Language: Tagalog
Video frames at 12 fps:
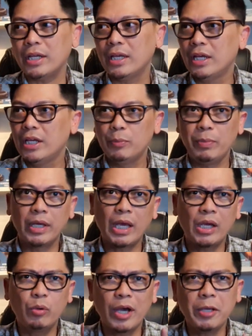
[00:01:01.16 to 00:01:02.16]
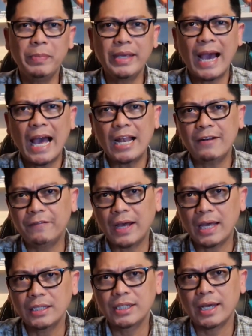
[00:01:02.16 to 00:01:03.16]
yan eh. May KYB
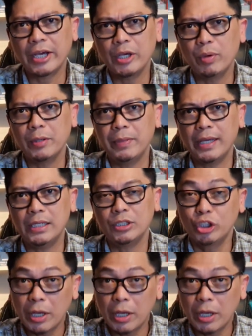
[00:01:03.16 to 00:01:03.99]
Alpha, tsaka KYB Elite.